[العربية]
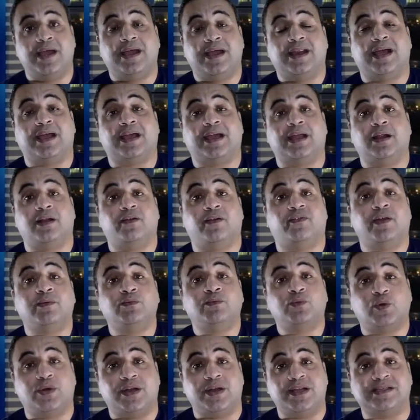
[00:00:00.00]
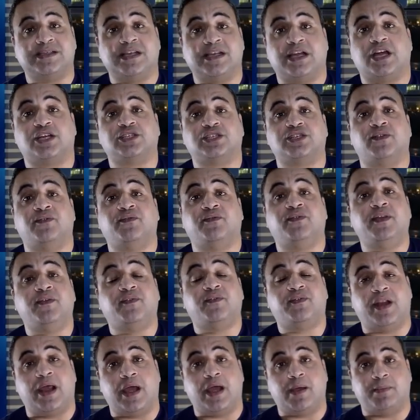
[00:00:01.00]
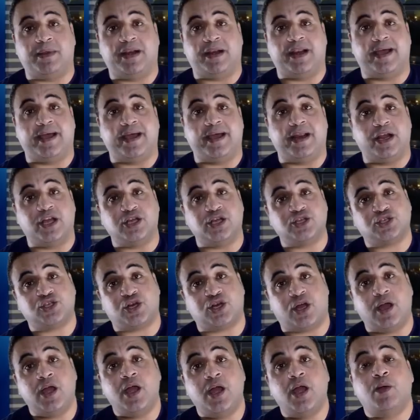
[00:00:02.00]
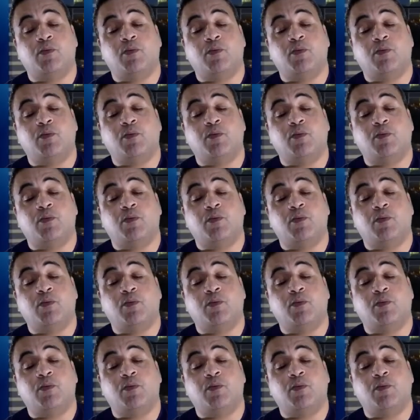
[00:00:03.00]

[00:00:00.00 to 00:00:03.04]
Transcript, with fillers: لكن الفيمتو ليزك عشان فيه فلاب اللي هي القشره